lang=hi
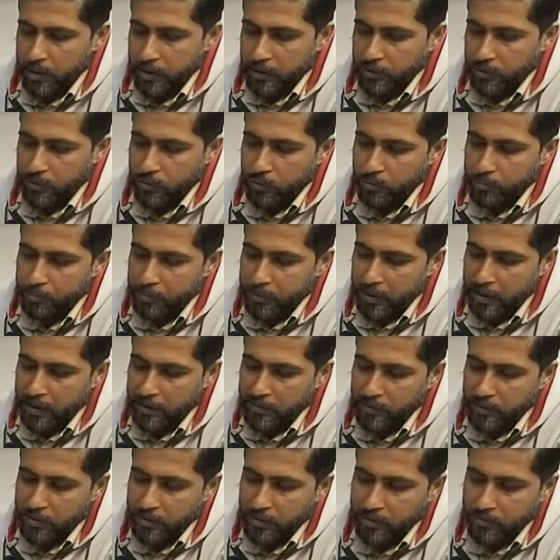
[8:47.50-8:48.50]
इसके ऊपर
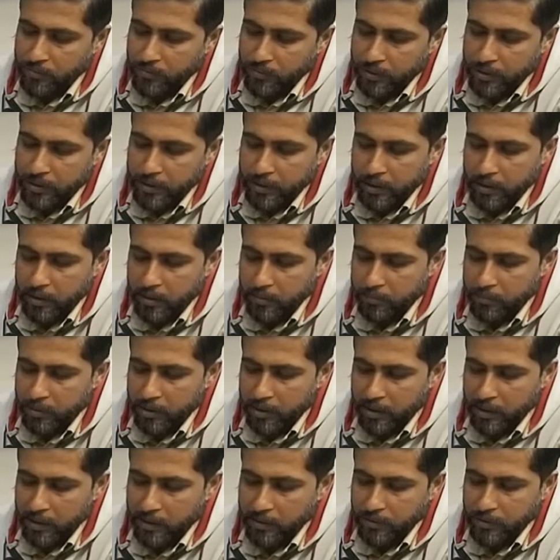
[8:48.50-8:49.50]
एज इट इज़ सीरियल
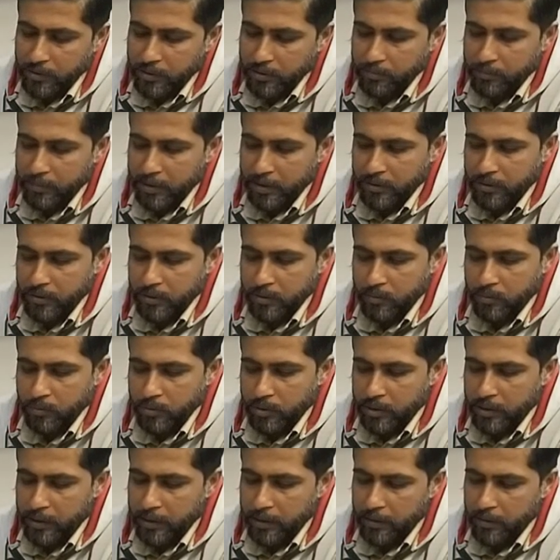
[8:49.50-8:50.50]
नंबर हर चीज़ मेंशन
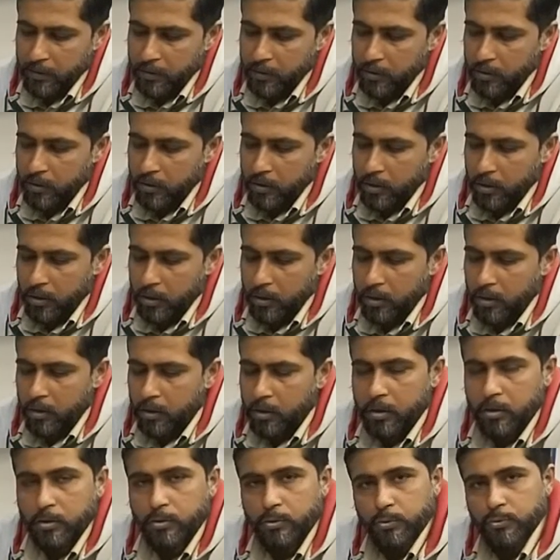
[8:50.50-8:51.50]
होती है
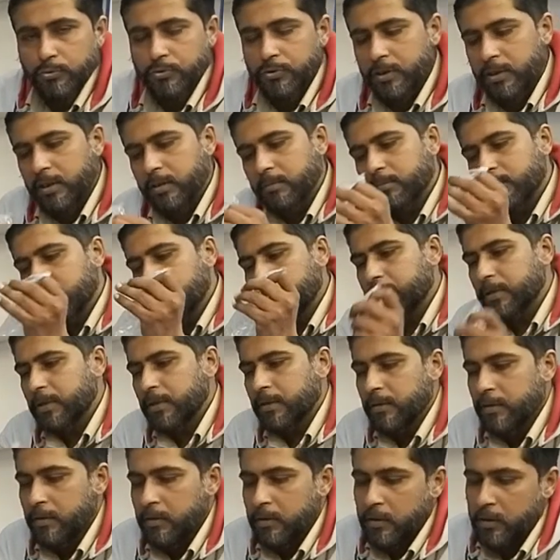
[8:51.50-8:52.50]
और दूसरे नंबर
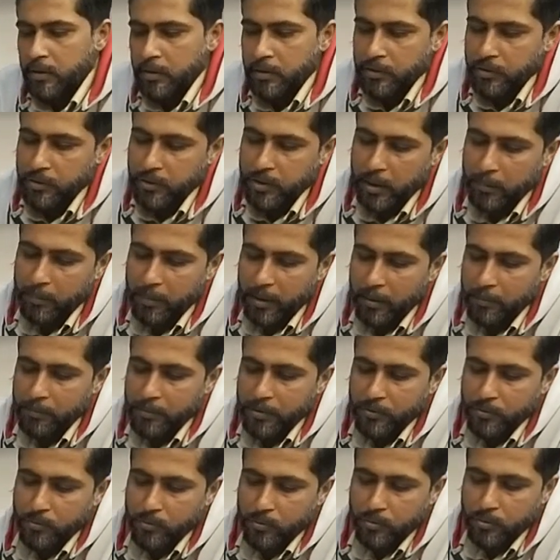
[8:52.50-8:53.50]
पर जब आप
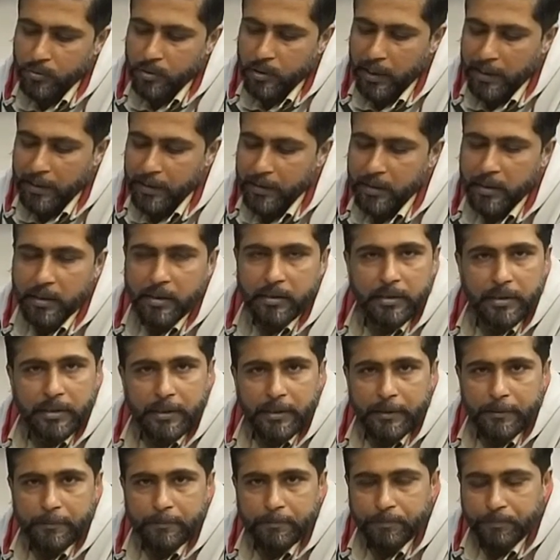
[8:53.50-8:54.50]
इसको स्लाइड करते
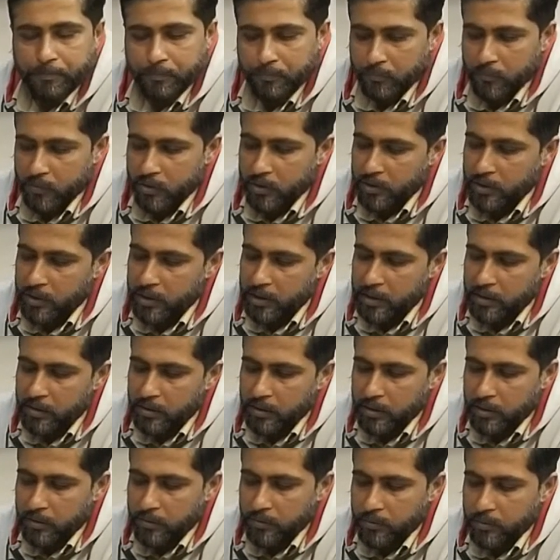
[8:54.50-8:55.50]
हैं ये
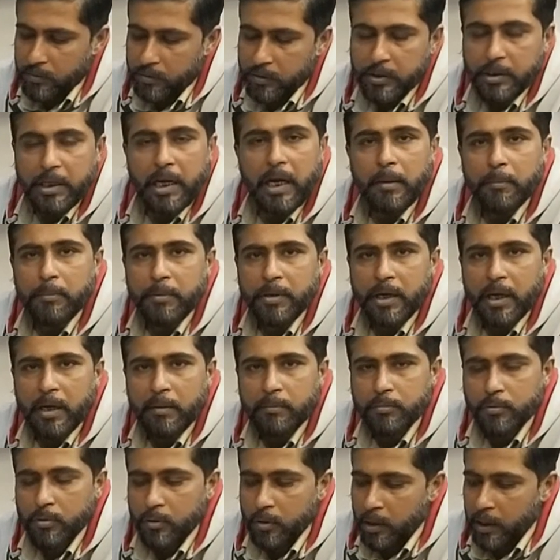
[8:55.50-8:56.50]
चीज़ यहाँ पर
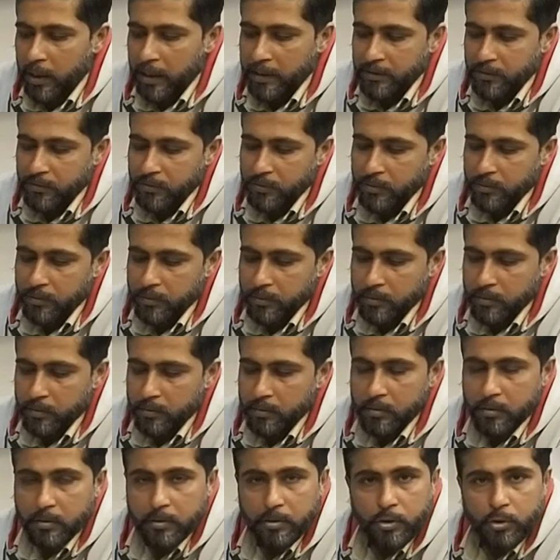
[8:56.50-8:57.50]
आपको लाइंस
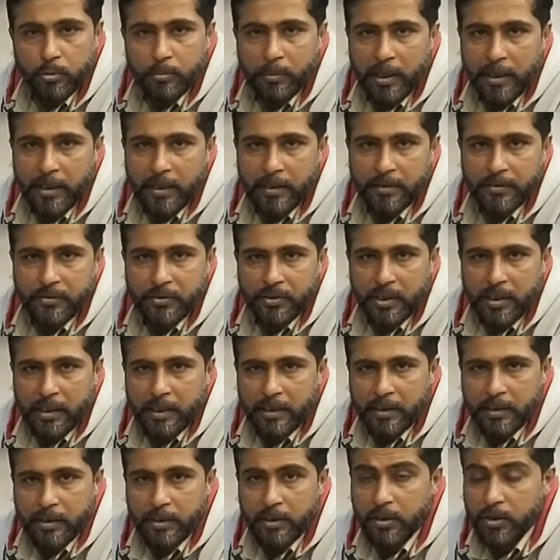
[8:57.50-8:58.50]
नुमाया नज़र
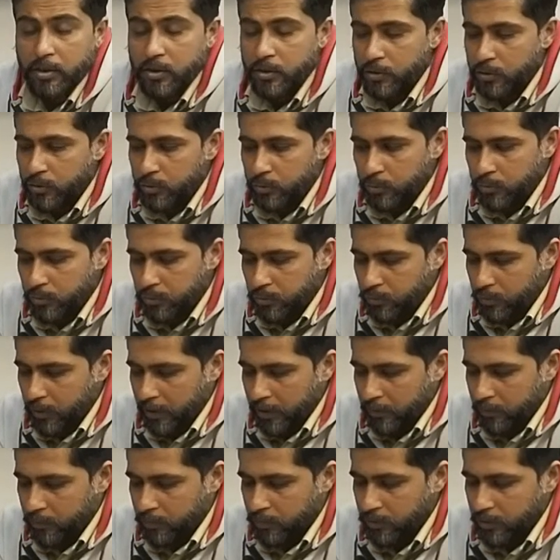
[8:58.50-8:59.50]
आएंगी यूज
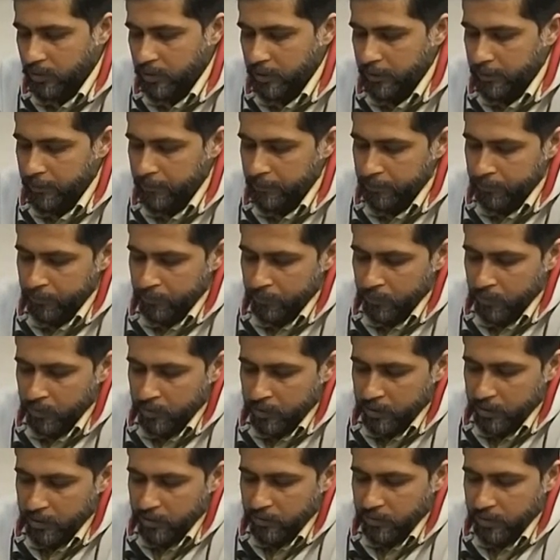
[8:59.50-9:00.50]
जो की
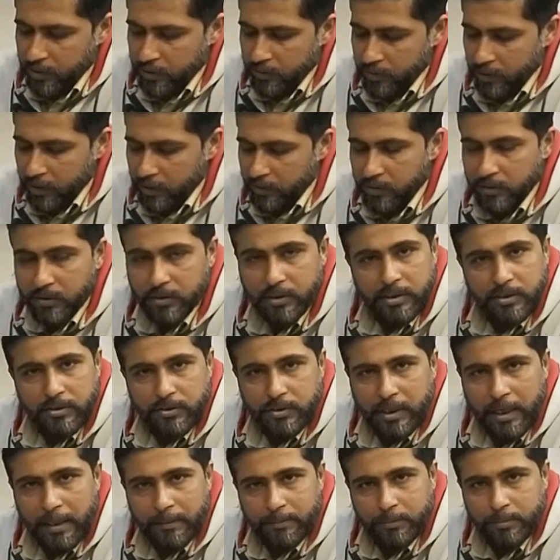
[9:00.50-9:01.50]
इसके साथ इसकी
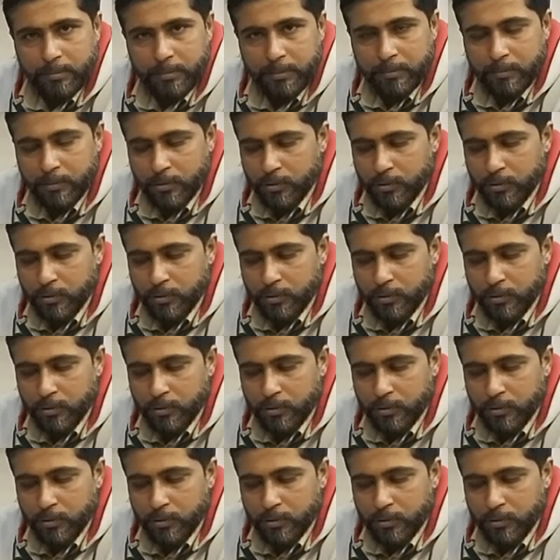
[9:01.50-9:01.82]
स्टैप्स भी